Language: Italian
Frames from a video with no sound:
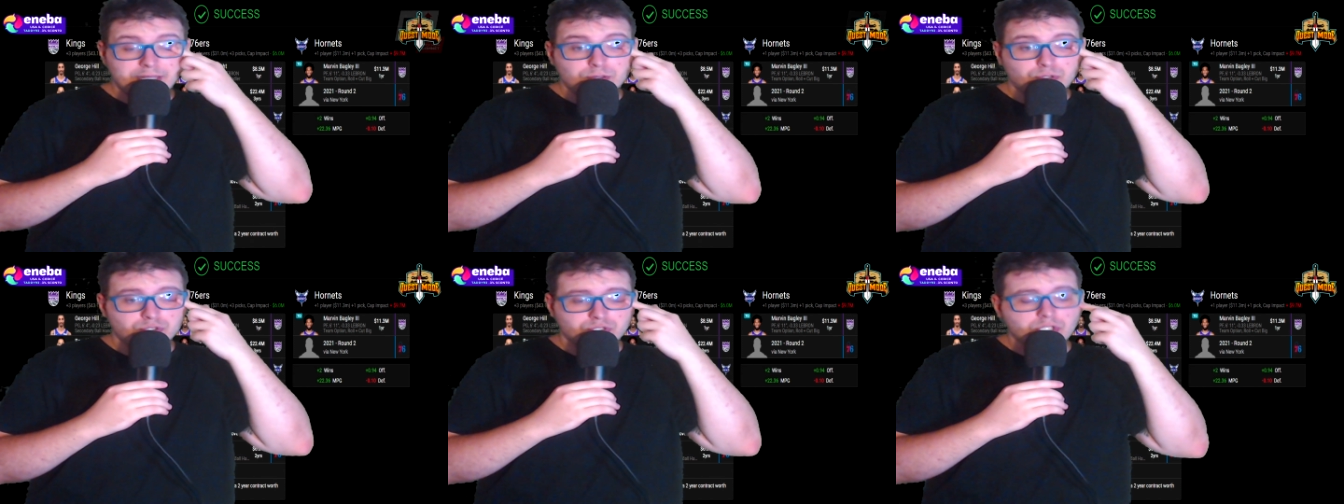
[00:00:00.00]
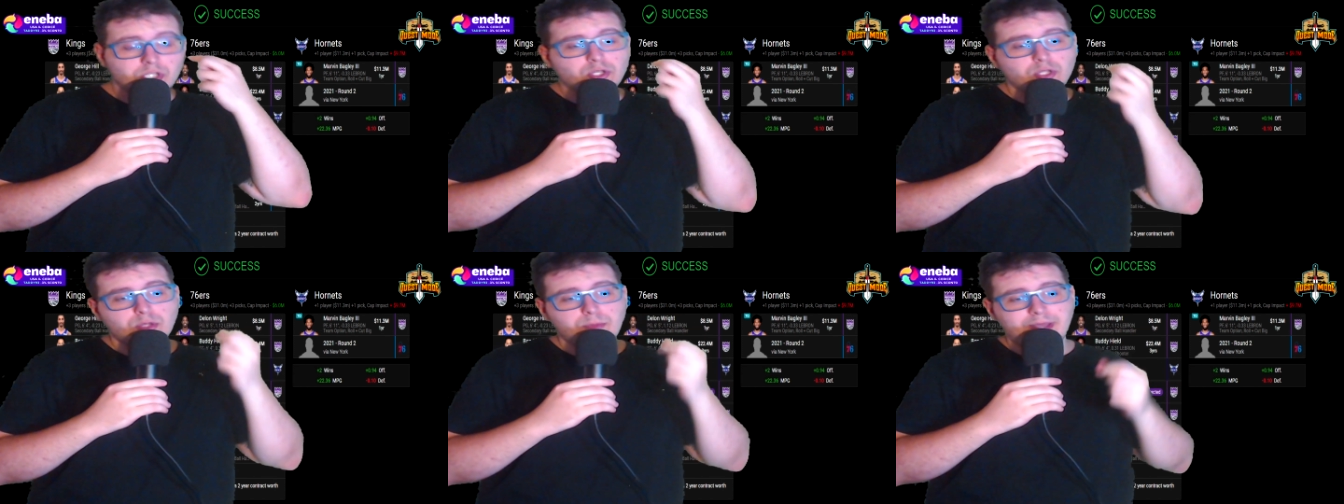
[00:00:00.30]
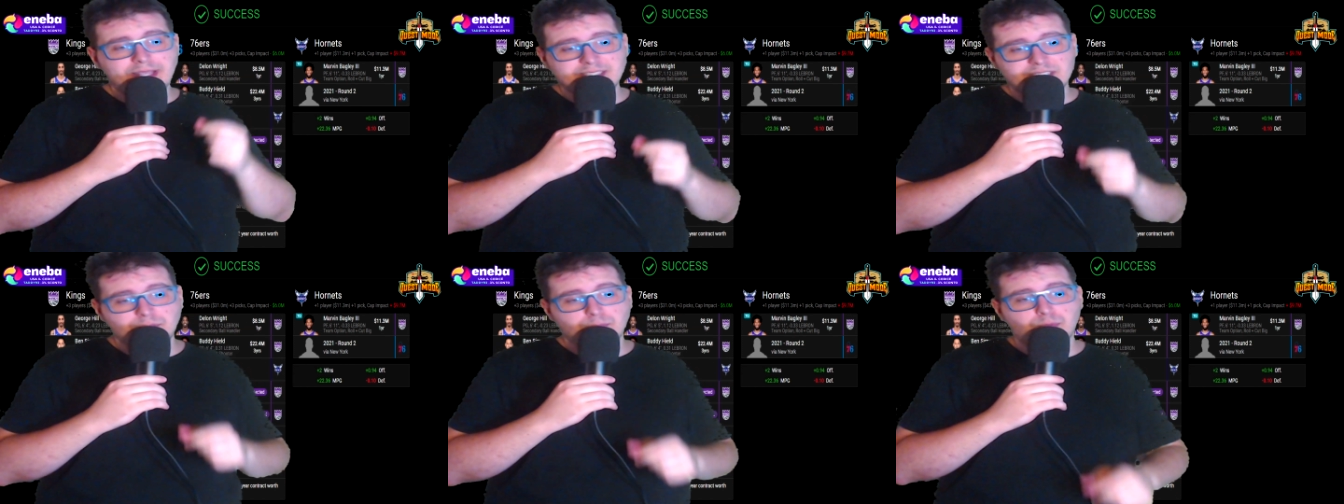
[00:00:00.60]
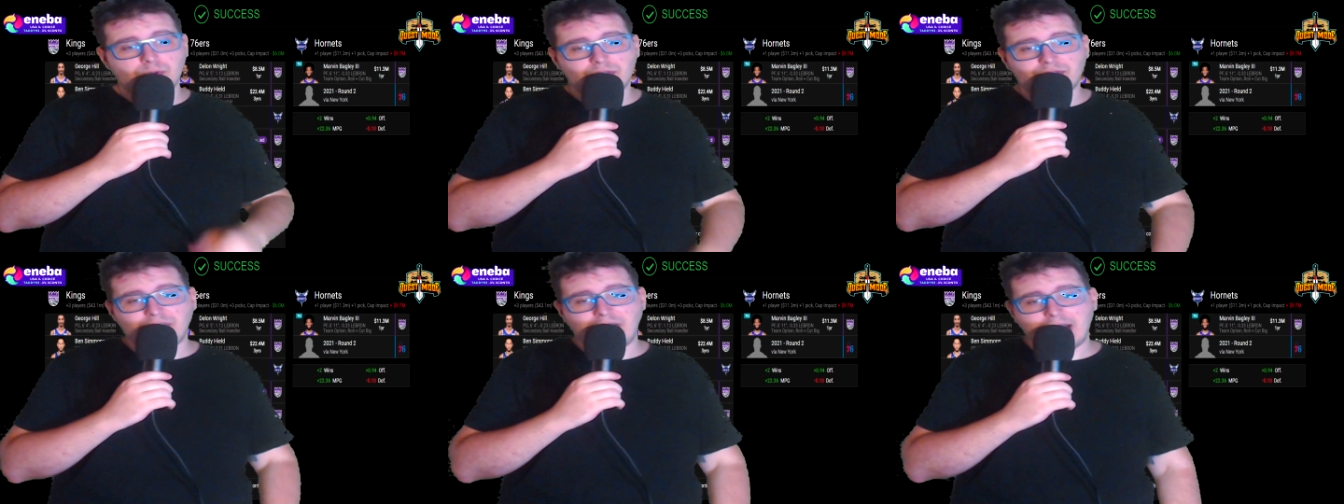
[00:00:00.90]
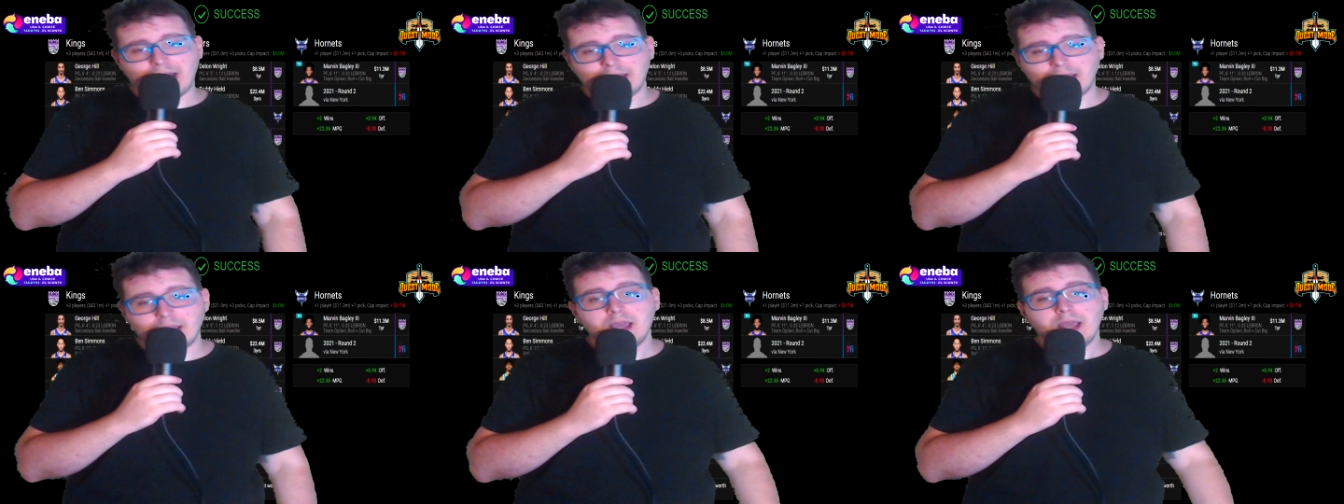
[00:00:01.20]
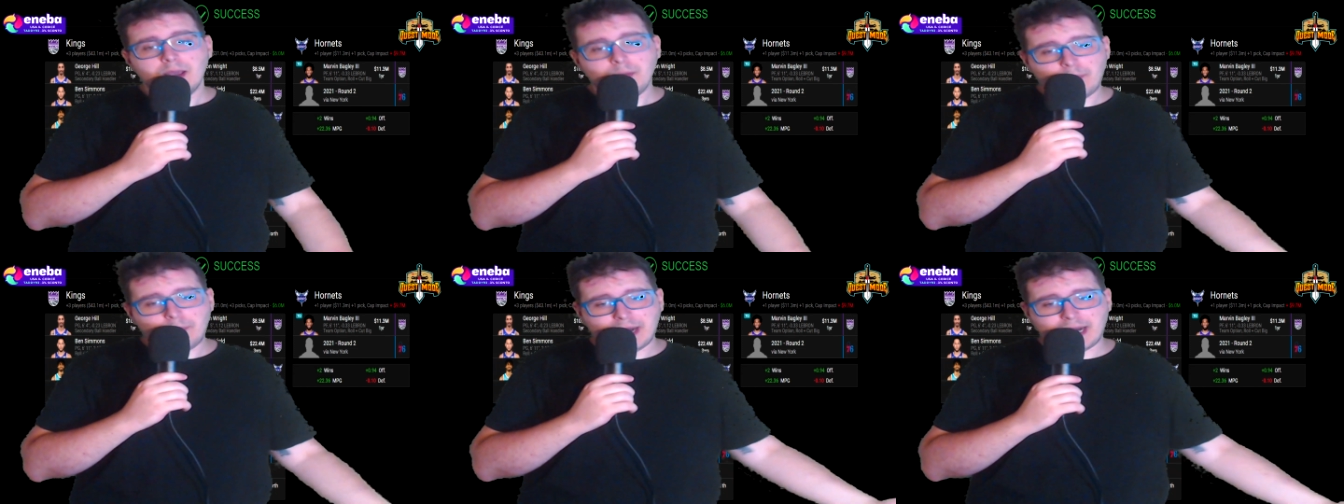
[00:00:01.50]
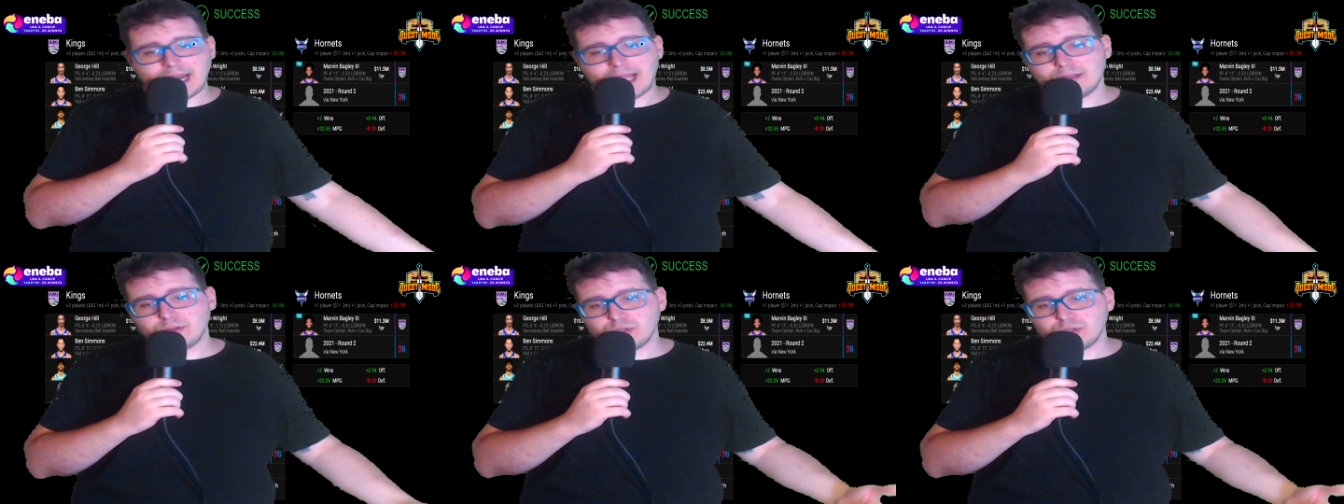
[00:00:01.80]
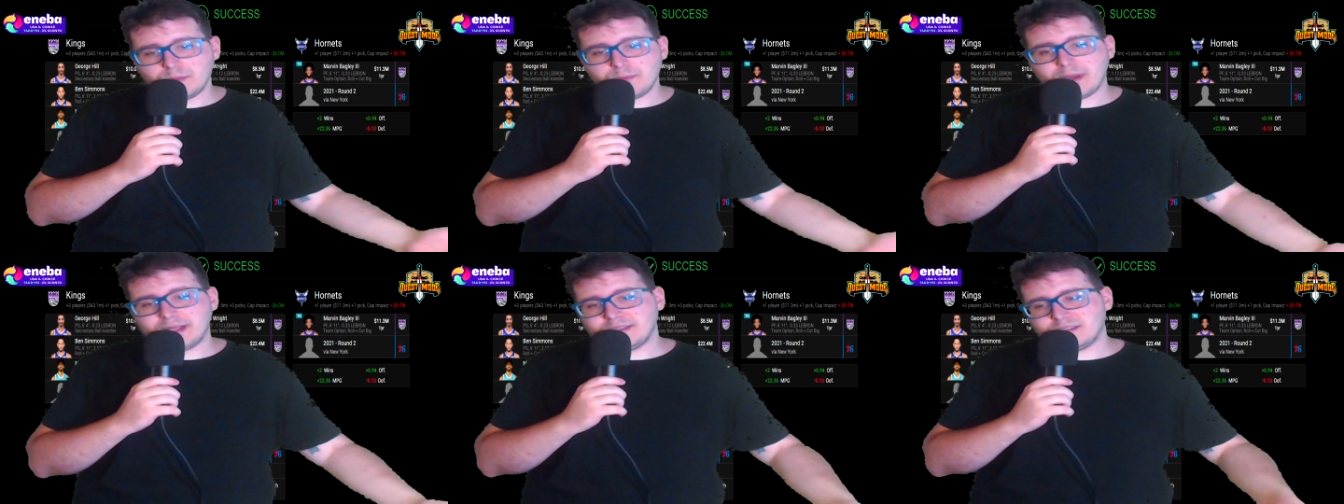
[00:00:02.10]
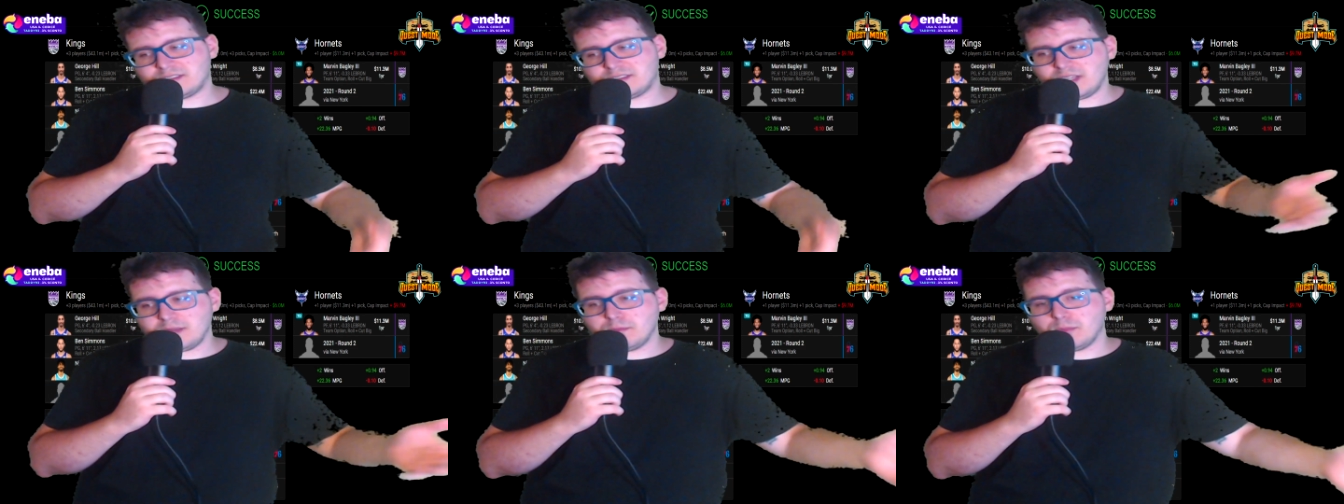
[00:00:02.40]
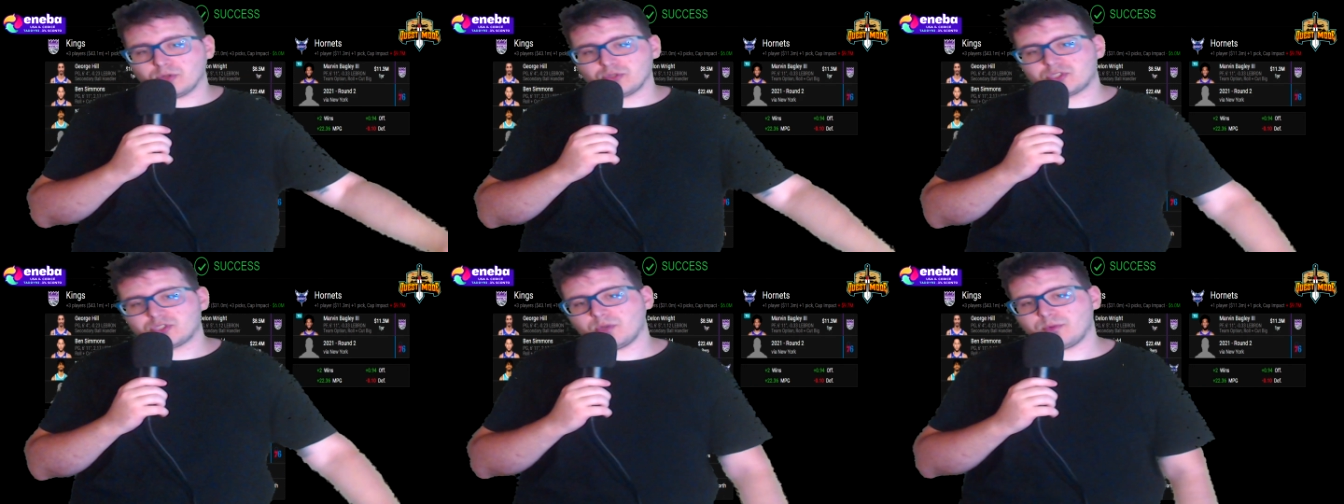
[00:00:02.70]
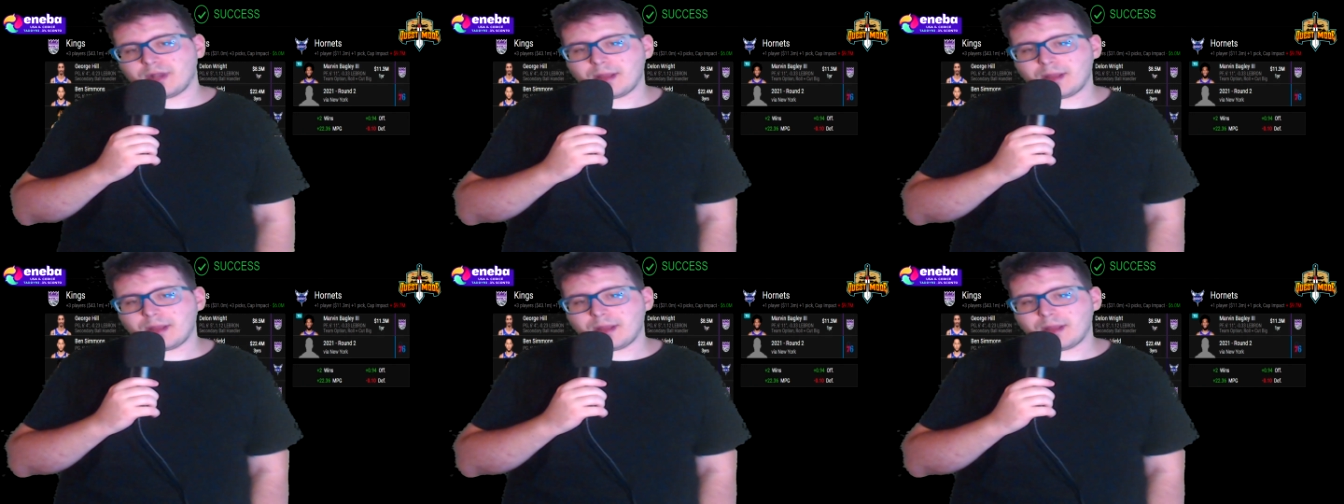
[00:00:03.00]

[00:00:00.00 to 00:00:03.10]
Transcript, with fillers: secondo me si può fare. Parlando di Ben Simmons e una